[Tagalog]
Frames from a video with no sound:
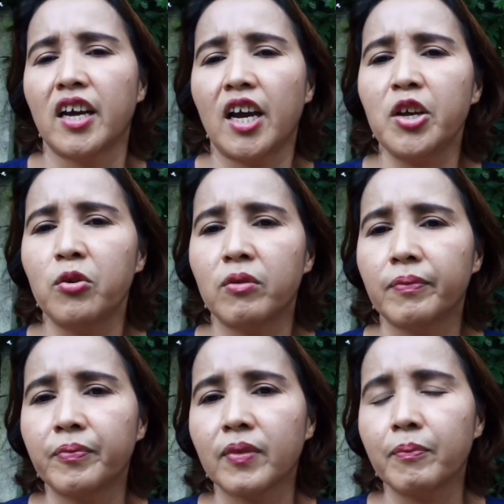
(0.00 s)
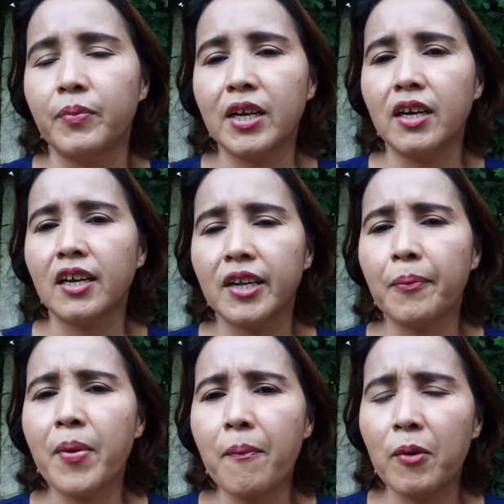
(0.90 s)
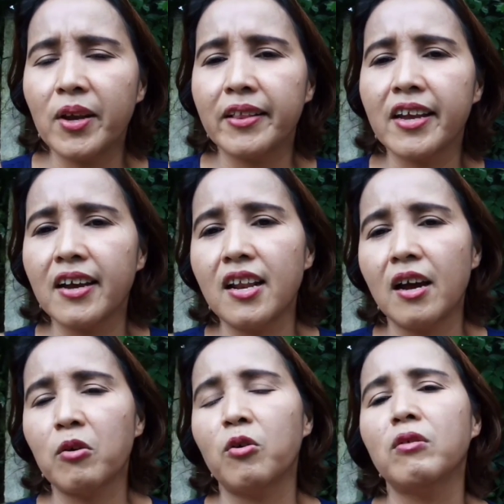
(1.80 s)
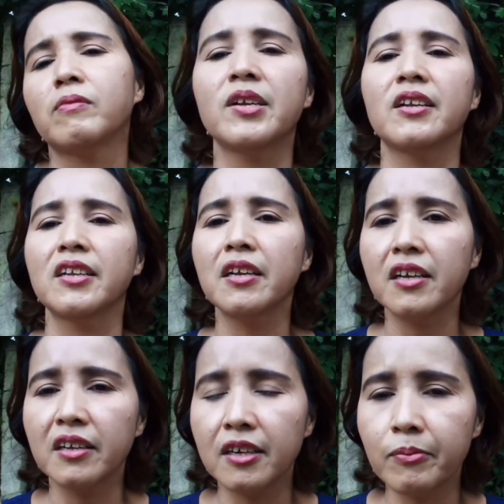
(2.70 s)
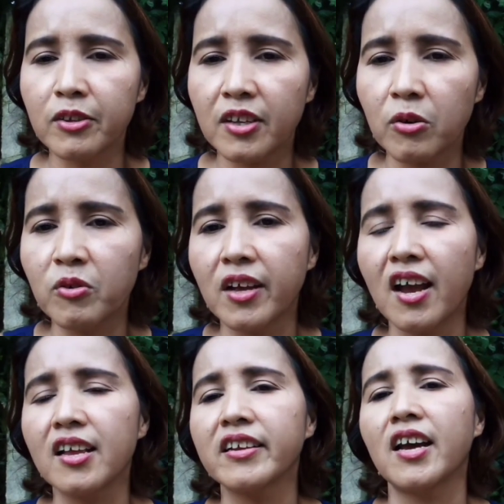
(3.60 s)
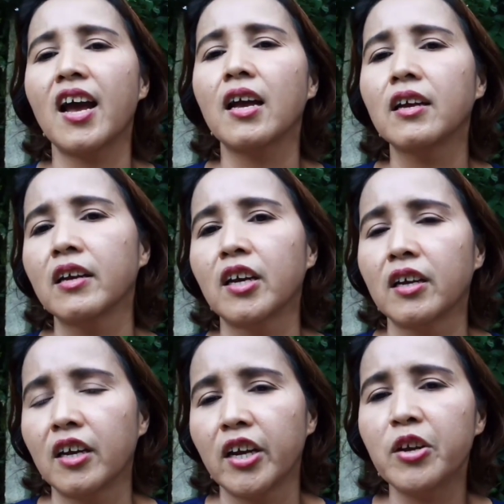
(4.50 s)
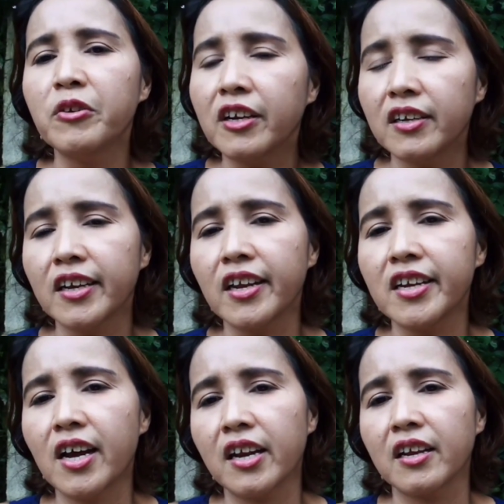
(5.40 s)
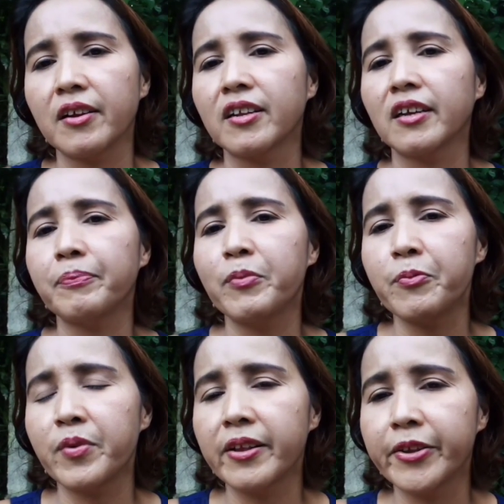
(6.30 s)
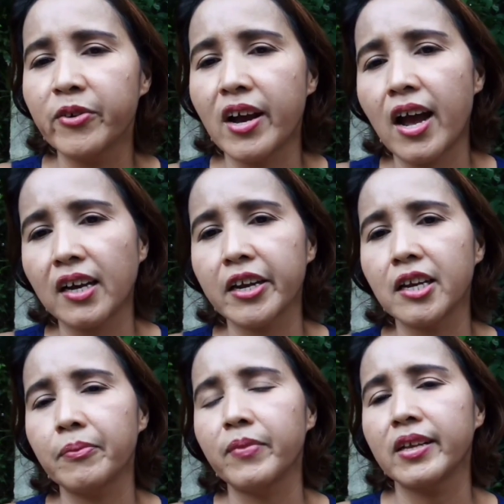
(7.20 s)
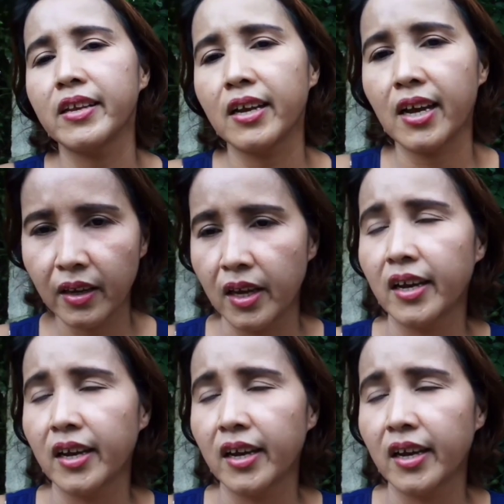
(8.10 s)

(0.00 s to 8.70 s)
ayun, pag uh, nagpapamedical ako, ninenervous ako dahil nga, iyon ang nangyayari. Nagpipel yung aking medical.